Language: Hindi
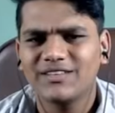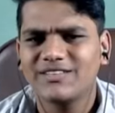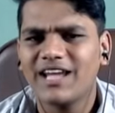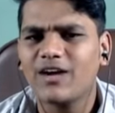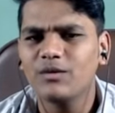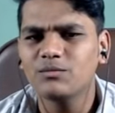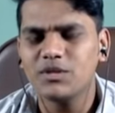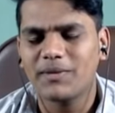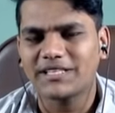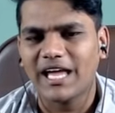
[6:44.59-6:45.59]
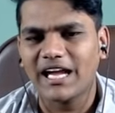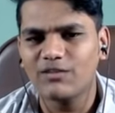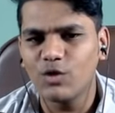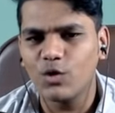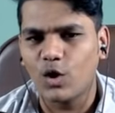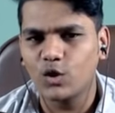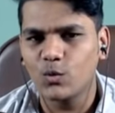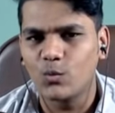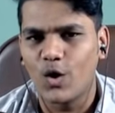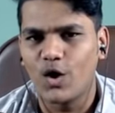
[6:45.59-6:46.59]
तो क्या कोई मुझे बताएगा वो गॉड
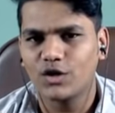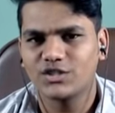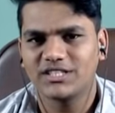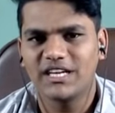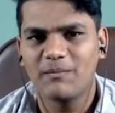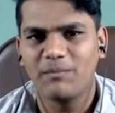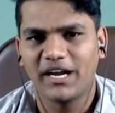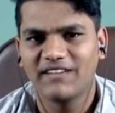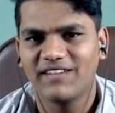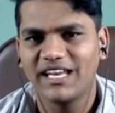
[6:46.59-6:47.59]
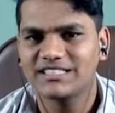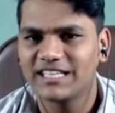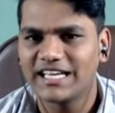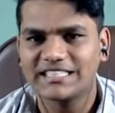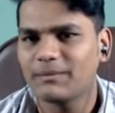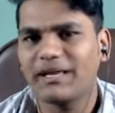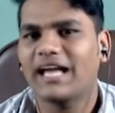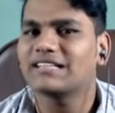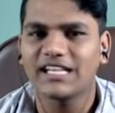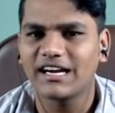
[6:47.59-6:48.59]
ऑफ वॉर जितने बड़े वाले स्नेक से मैं
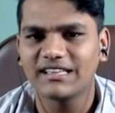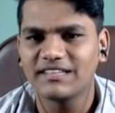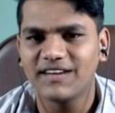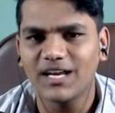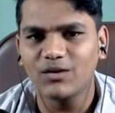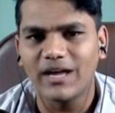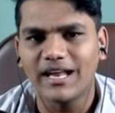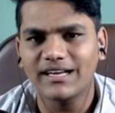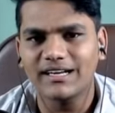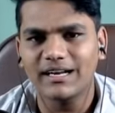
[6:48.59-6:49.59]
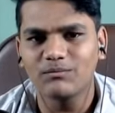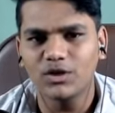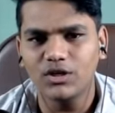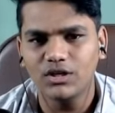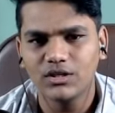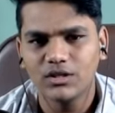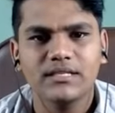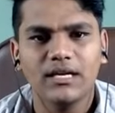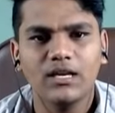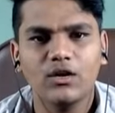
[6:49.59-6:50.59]
कैसे लड़ने वाला हूँ है रेड्रामो ड्रामो
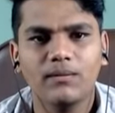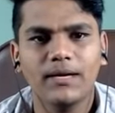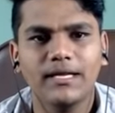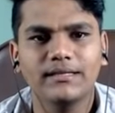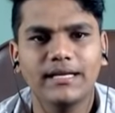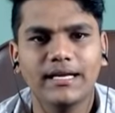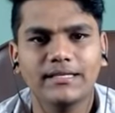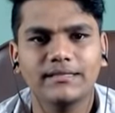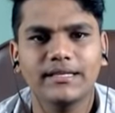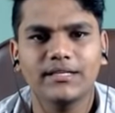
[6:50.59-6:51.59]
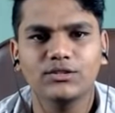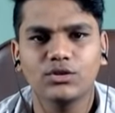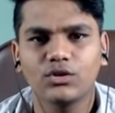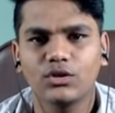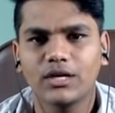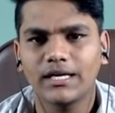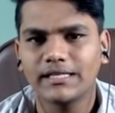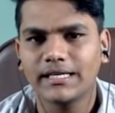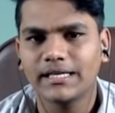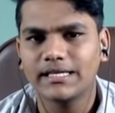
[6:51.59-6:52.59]
चलो भाई देखते हैं जो होगा
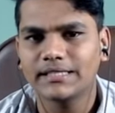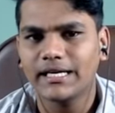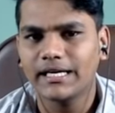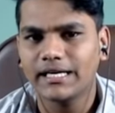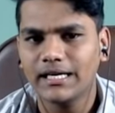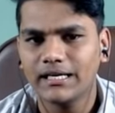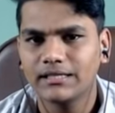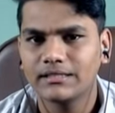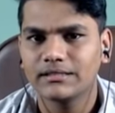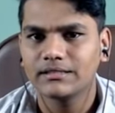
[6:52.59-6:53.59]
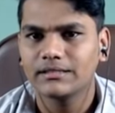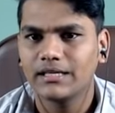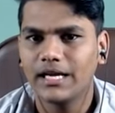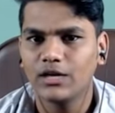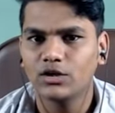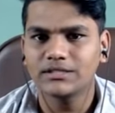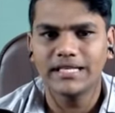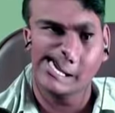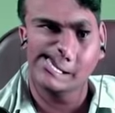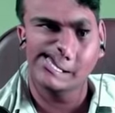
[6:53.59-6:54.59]
देखा जाएगा हेलो
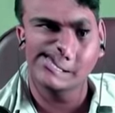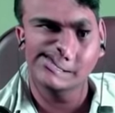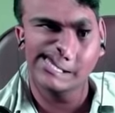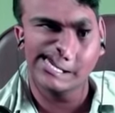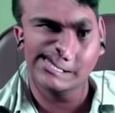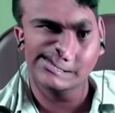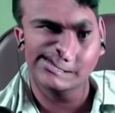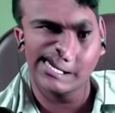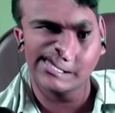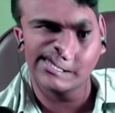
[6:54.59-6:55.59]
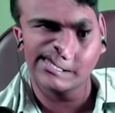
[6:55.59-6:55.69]
स्नेक की स्नेक की स्नेक